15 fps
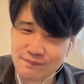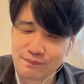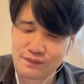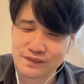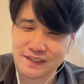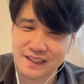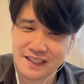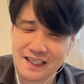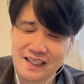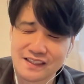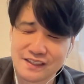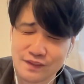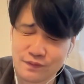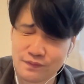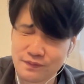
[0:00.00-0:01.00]
申し訳ないんで
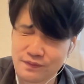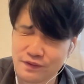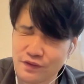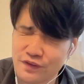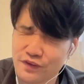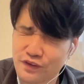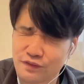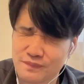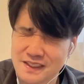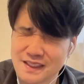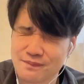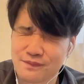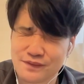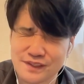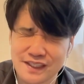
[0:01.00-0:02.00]
すけど、このより好みし
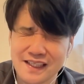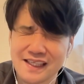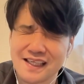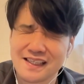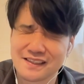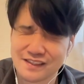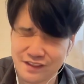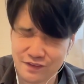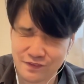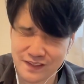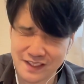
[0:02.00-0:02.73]
て申し訳ないんですけど、